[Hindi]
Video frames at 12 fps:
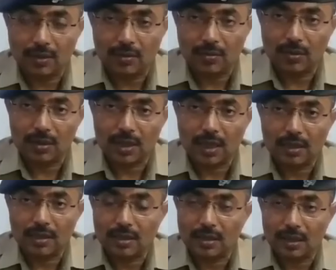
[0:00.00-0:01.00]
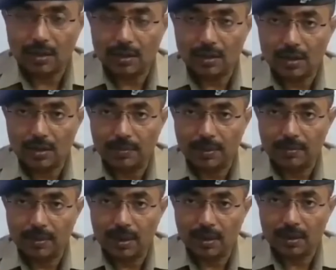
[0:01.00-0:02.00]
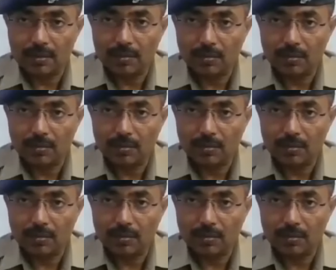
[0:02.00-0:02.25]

थे और मोटरसाइकिल से जाते हुए ये घटना को पारित